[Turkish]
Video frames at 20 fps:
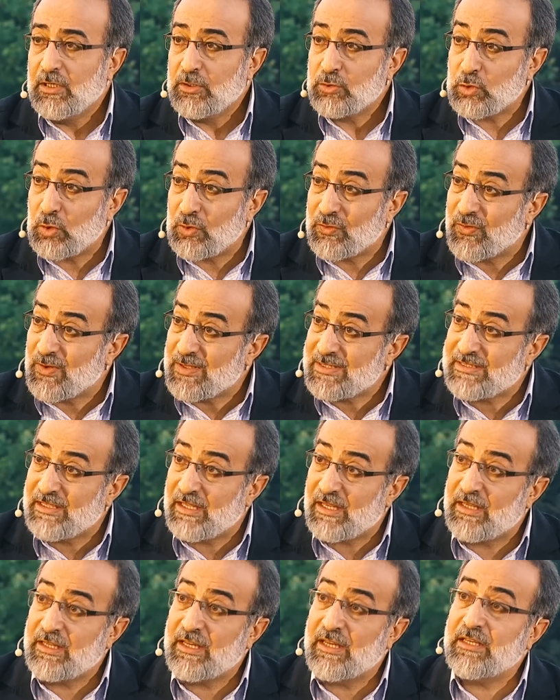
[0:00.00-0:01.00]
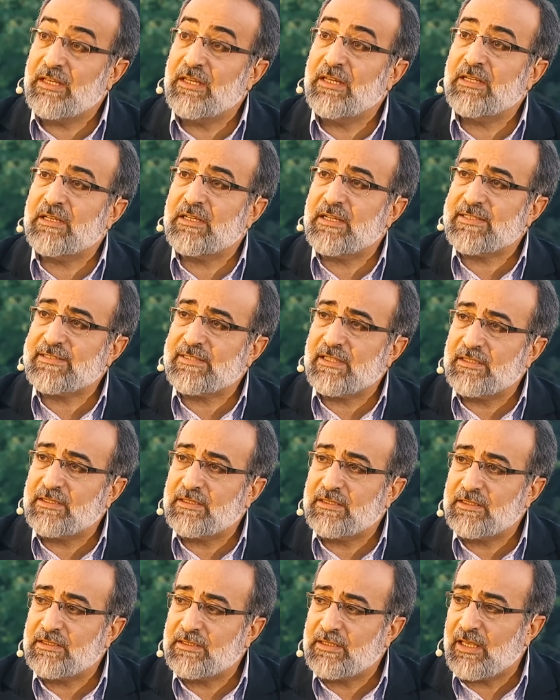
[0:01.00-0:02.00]
Çok fazla alenilik
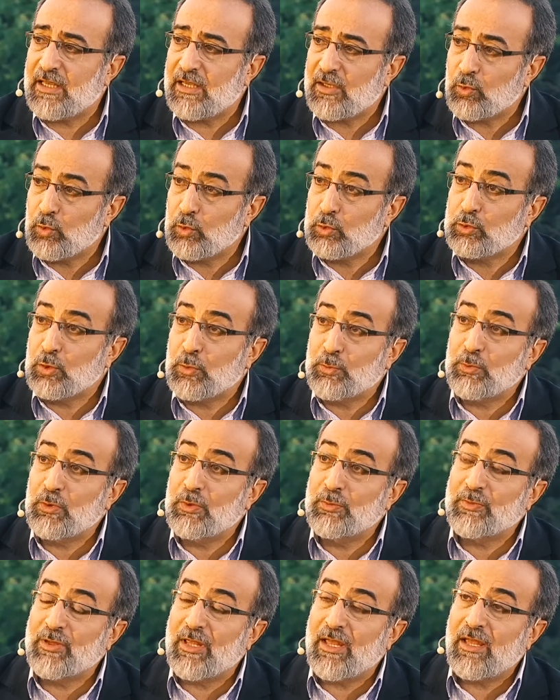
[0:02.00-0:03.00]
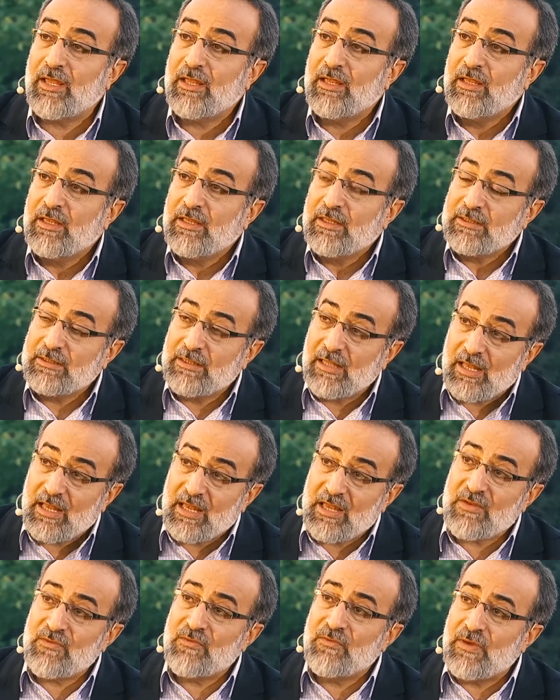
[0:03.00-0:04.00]
kazandığında o toplumda
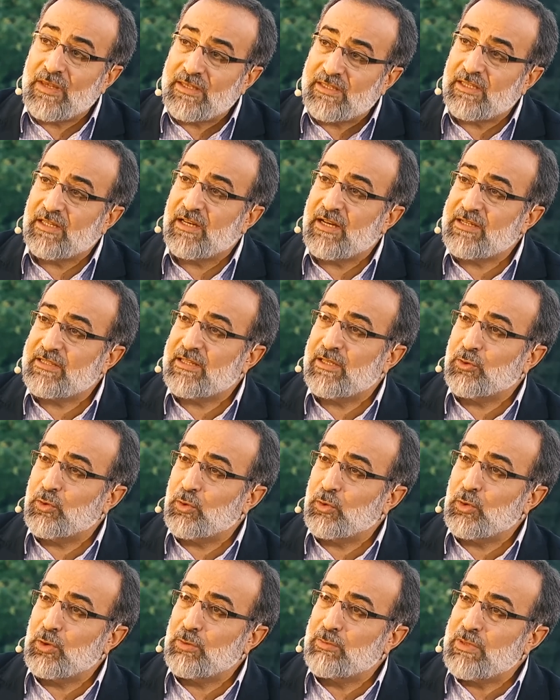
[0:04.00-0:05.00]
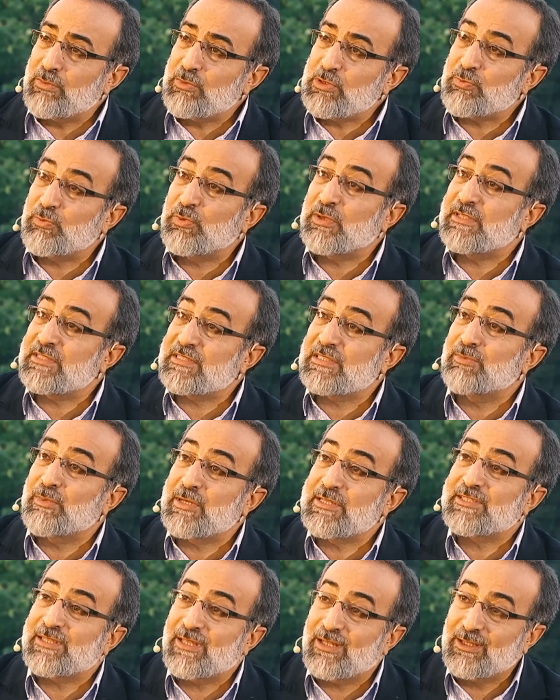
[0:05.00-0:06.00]
daha evvelkilerde görülmemiş bir kısım
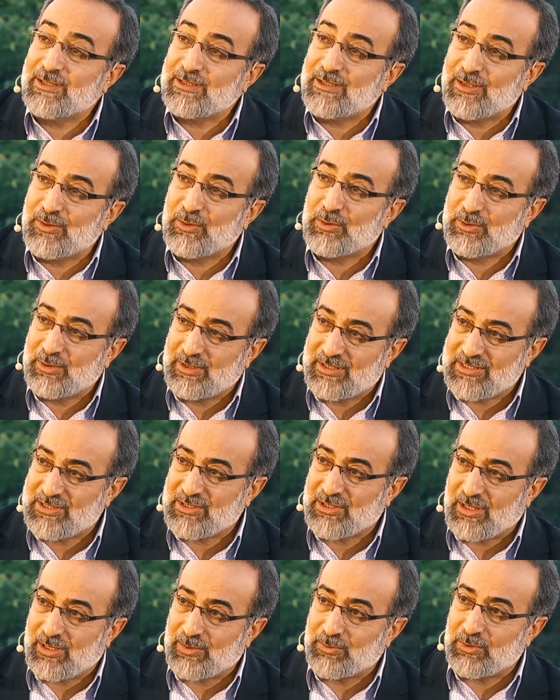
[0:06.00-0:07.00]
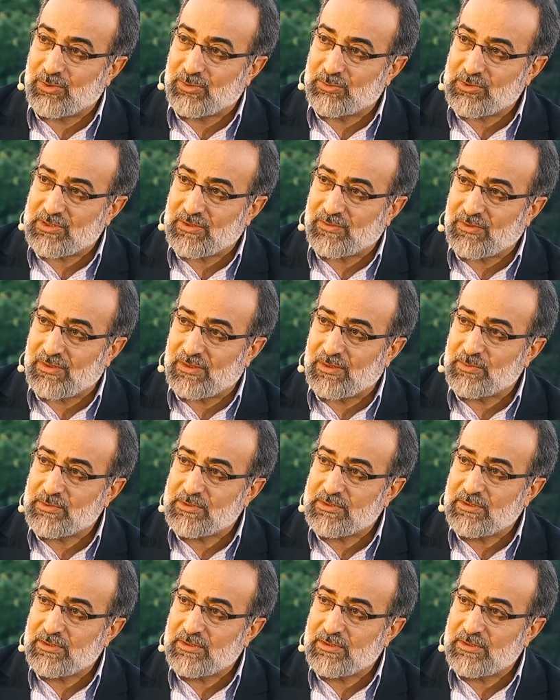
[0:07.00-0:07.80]
hastalıklar ortaya çıkar buyurmuş Efendimiz.